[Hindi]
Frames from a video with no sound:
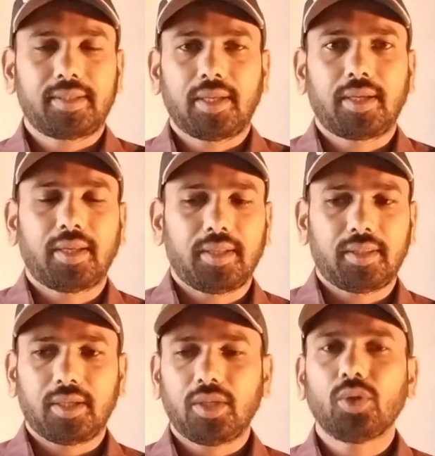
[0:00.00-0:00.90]
एक साल का
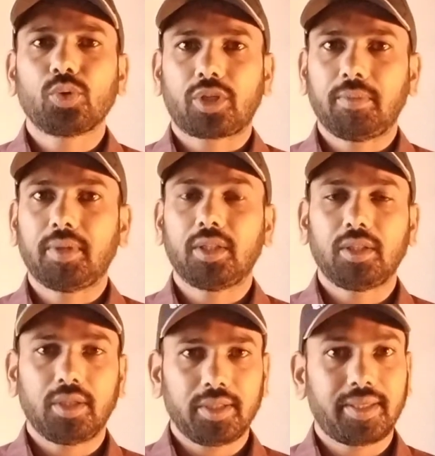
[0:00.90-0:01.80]
रहता है उसके
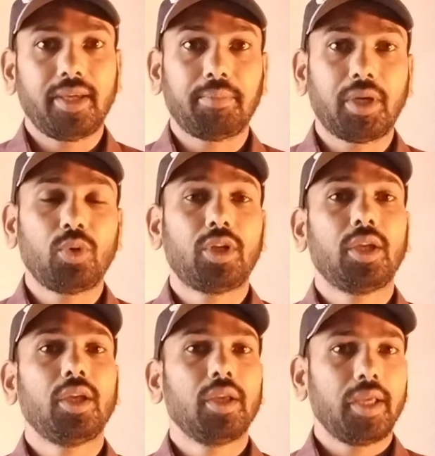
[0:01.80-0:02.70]
बाद इसकी
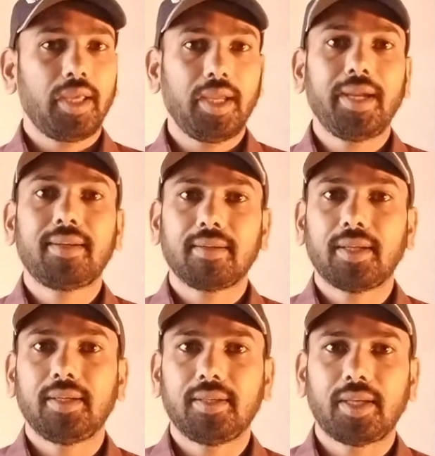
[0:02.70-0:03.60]
अमाउंट है एट
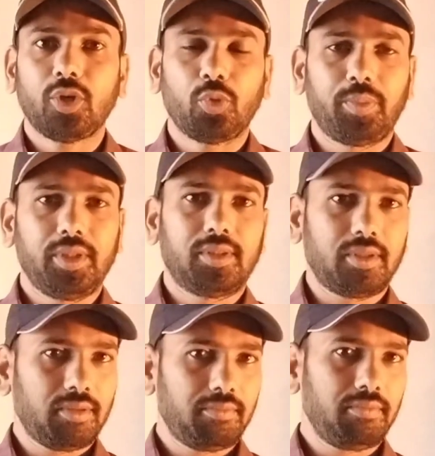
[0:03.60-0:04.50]
नाइन्टी नाइन रुपीज़
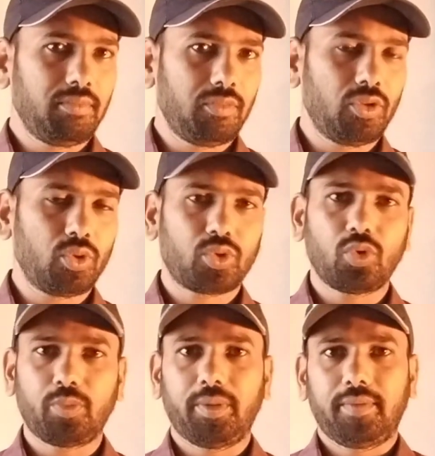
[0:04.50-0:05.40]
नौ
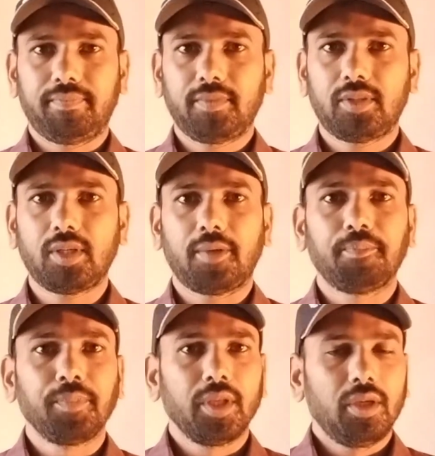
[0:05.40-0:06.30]
सौ रुपये ठीक
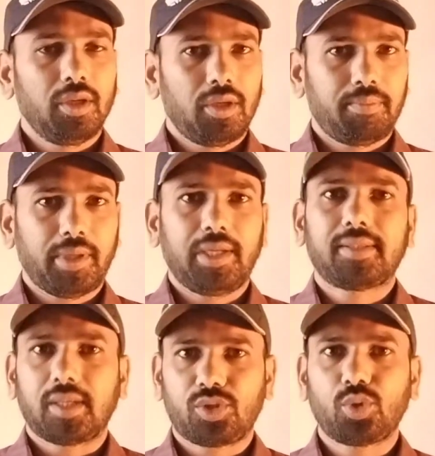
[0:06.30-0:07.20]
है पहले